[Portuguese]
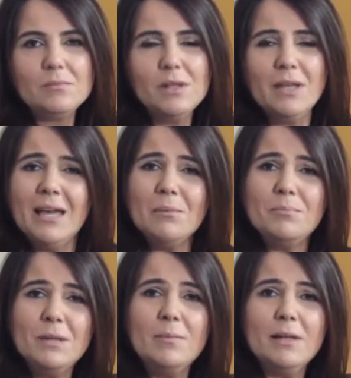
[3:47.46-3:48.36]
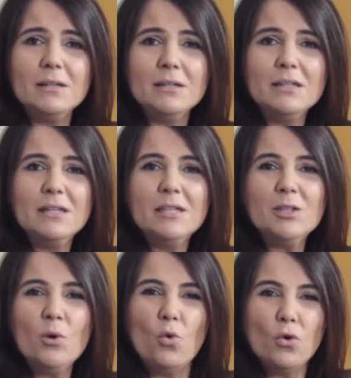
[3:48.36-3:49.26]
que é a Bíblia.
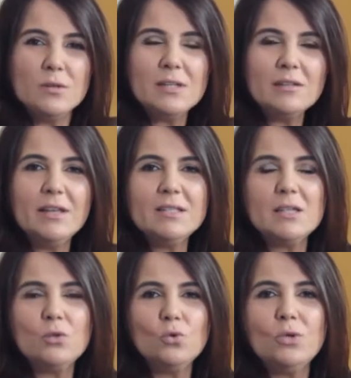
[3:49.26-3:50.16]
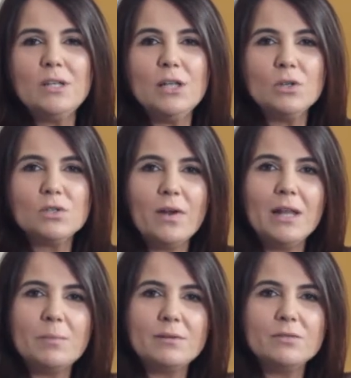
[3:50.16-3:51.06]
Então, com certeza, tudo que Deus fala
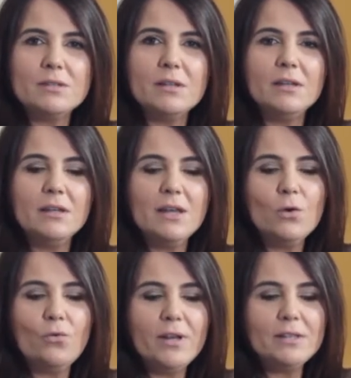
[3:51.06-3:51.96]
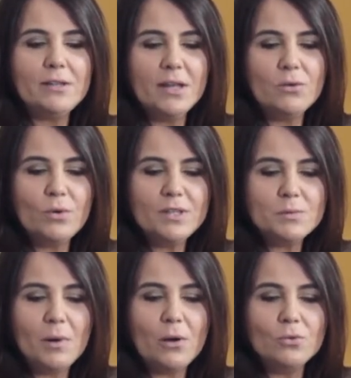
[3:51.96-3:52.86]
para você vai ter um
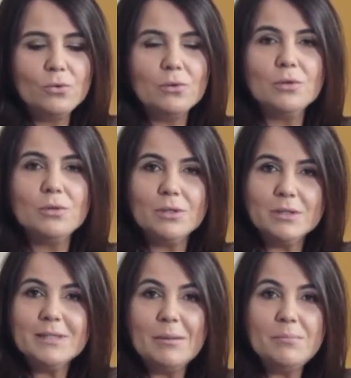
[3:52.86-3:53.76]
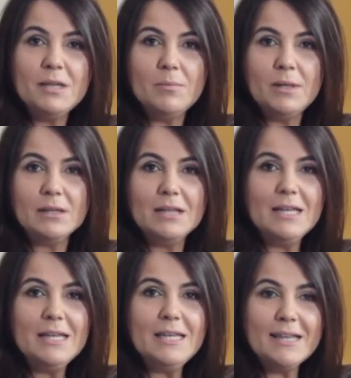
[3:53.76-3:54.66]
respaldo na Bíblia.
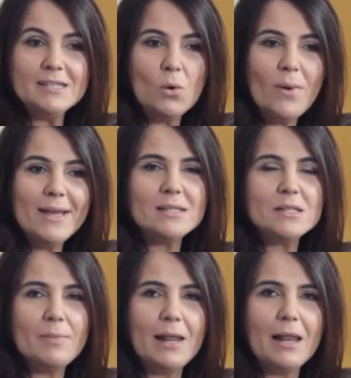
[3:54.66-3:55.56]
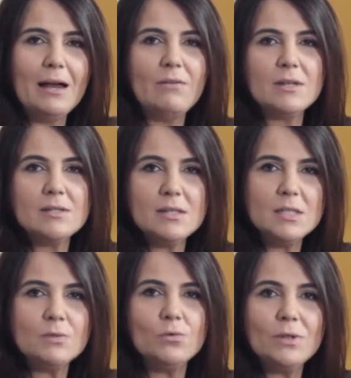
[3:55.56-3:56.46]
E são essas palavras,
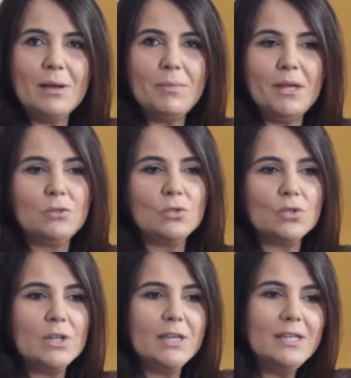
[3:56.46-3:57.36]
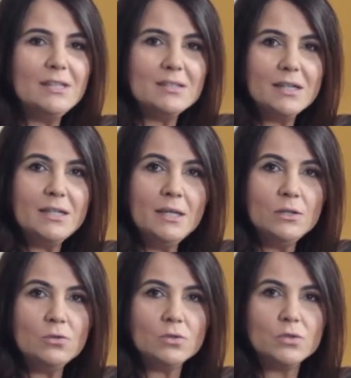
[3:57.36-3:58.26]
esses fundamentos
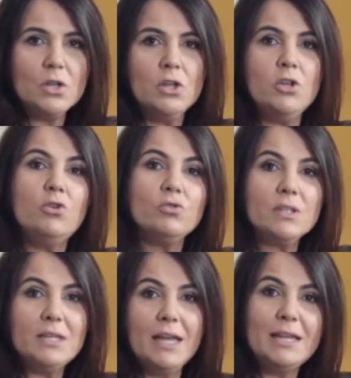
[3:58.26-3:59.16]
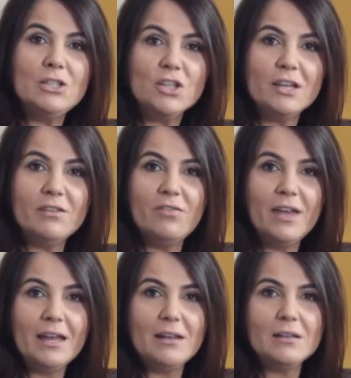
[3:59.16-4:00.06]
escritos e os que ele te
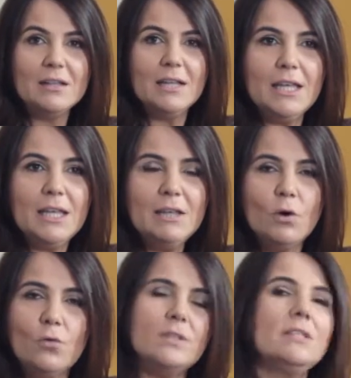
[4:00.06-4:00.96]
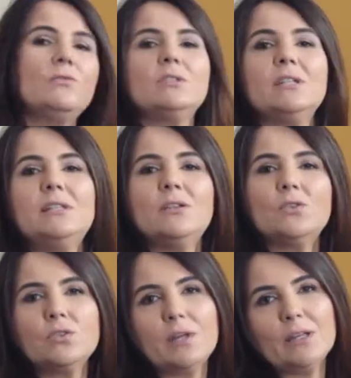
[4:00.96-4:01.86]
revela que vão fazer você ter
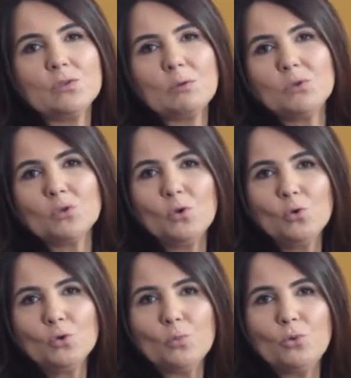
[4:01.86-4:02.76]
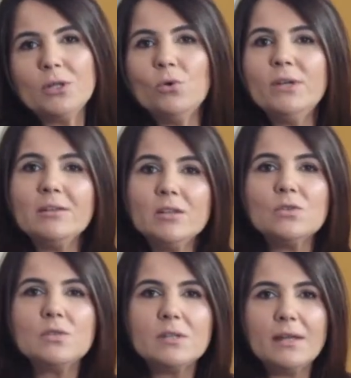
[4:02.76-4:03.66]
sucesso absoluto. Porque o que é ter
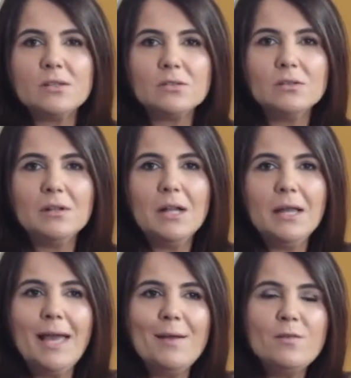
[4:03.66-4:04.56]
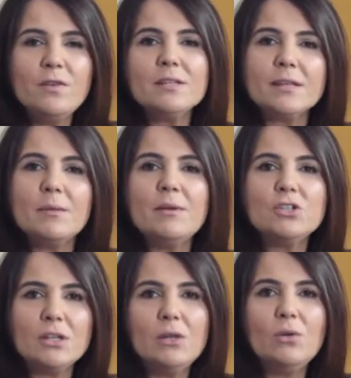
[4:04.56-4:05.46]
sucesso? É viver exatamente
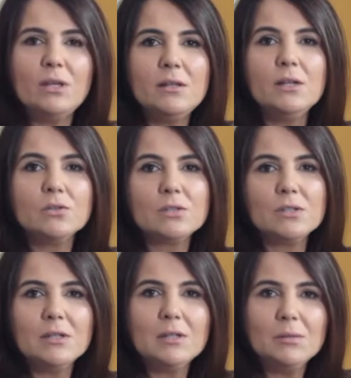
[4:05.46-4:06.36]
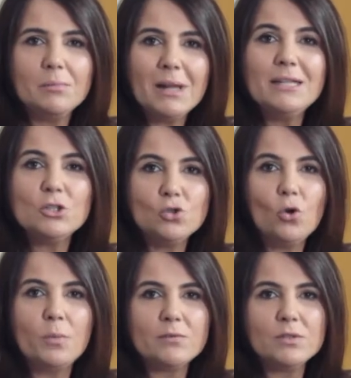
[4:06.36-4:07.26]
aquilo que Deus planejou
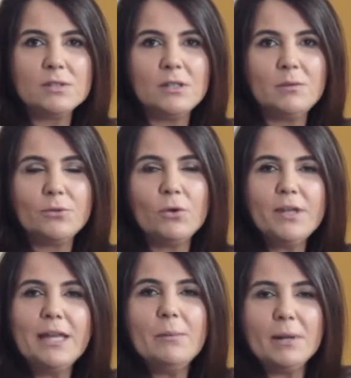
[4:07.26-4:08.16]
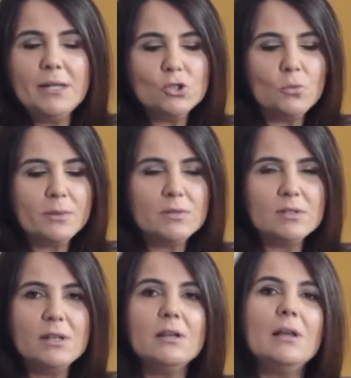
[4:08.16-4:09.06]
para você. Porque o que ele planejou para
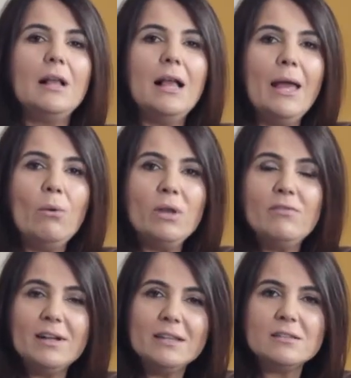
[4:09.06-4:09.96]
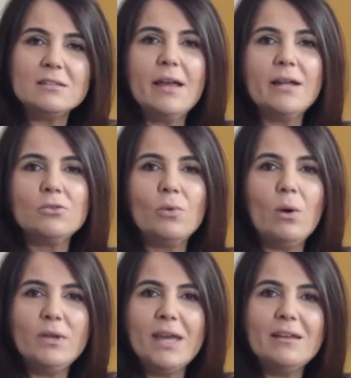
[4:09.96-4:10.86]
você é o que vai dar certo, é o
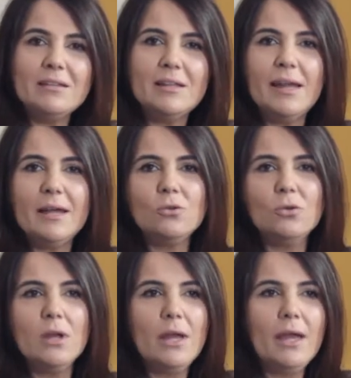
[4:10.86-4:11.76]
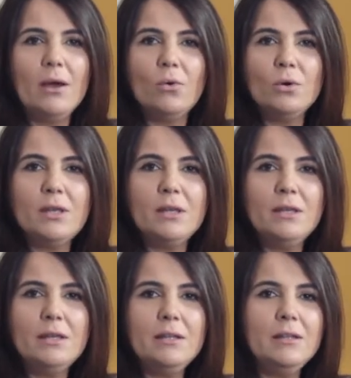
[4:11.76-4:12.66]
que é eterno, é o
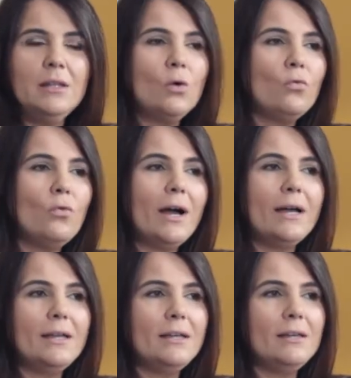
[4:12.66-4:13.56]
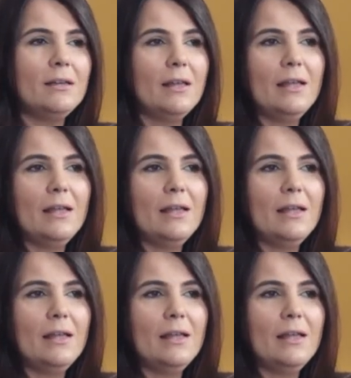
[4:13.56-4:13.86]
que não vai